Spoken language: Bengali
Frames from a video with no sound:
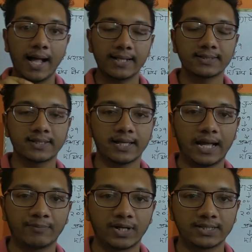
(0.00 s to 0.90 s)
আজকে
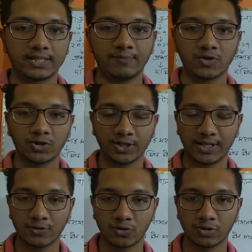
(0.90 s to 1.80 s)
আমরা যে বিষয়টি
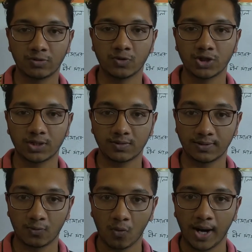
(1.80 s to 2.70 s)
নিয়ে আলোচনা করব সেটি হচ্ছে
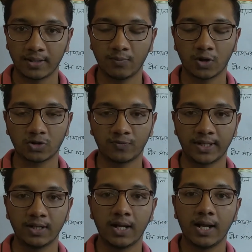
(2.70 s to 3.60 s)
কোয়াট
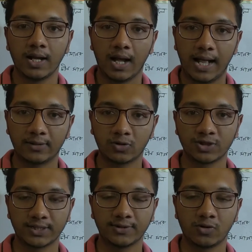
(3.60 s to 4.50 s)
বর্তমান
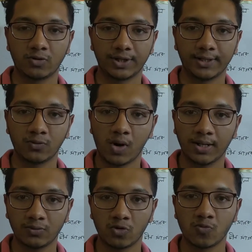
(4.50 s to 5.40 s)
আন্তর্জাতিক অঙ্গনে
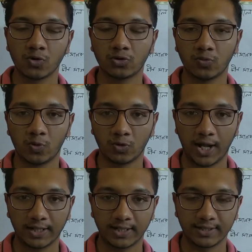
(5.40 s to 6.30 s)
কোয়াট খুব গুরুত্বপূর্ণ
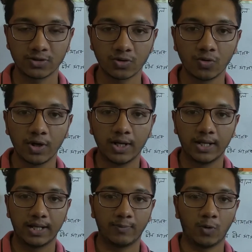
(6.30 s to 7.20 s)
একটা ইস্যু
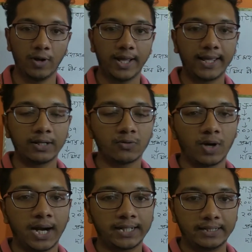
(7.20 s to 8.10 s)
এবং এই
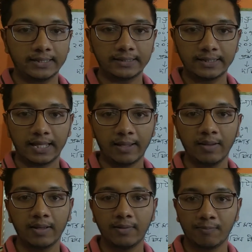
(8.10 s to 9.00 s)
কোয়াট নিয়ে
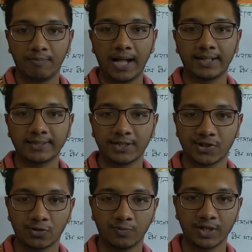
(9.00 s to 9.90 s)

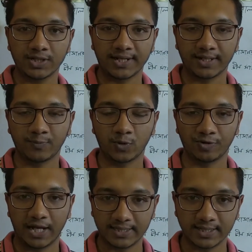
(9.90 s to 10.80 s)
বাংলাদেশেও বেশ
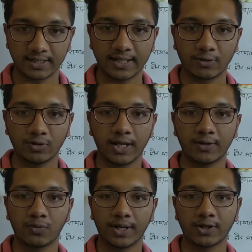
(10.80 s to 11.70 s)
টানাপোড়নে আছে কারণ এই
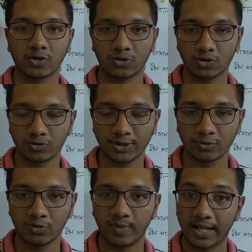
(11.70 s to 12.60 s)
কোয়াডের সদস্য
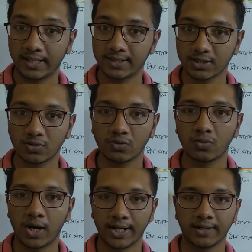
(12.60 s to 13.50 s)
দেশগুলো বাংলাদেশকেও
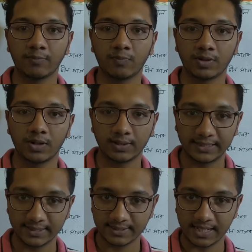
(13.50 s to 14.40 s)
কোয়াডের
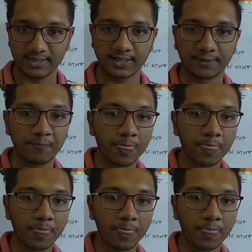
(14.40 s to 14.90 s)
নিতে চাচ্ছে